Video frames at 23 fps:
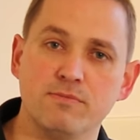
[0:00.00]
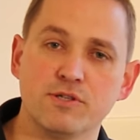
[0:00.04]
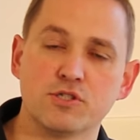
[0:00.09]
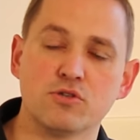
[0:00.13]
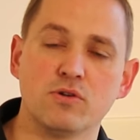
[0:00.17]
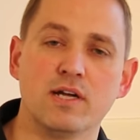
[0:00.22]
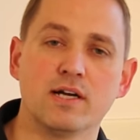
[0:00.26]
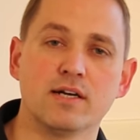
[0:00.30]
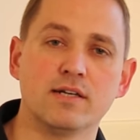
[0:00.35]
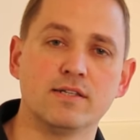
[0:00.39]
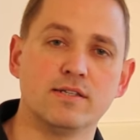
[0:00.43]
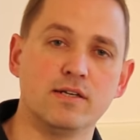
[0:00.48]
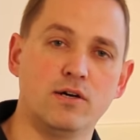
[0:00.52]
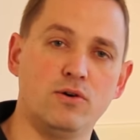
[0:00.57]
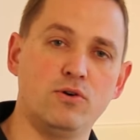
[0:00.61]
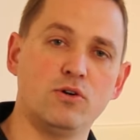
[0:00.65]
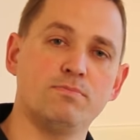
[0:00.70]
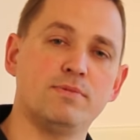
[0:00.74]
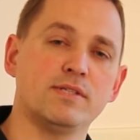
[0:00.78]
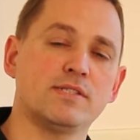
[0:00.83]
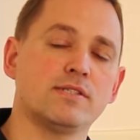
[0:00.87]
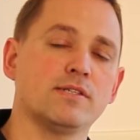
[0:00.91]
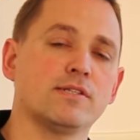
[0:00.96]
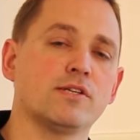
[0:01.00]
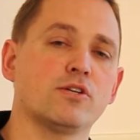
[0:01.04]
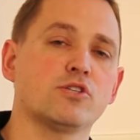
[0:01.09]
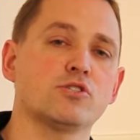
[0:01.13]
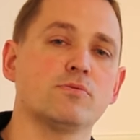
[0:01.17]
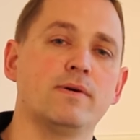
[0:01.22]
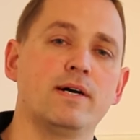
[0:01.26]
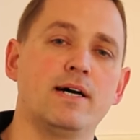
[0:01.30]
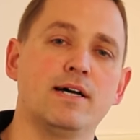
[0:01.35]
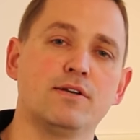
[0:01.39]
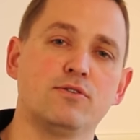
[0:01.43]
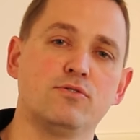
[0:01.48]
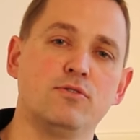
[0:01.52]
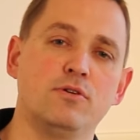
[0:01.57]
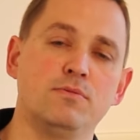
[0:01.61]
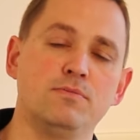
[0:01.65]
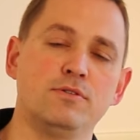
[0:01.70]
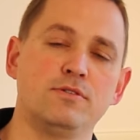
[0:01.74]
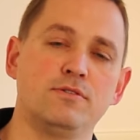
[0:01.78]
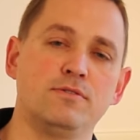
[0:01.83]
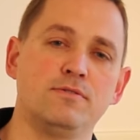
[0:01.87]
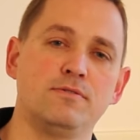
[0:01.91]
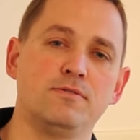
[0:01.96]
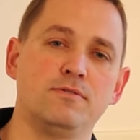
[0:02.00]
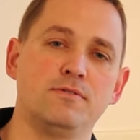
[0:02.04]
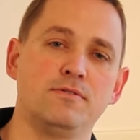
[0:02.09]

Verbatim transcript: immer so lange dauert, bis es aus dem Hahn kommt?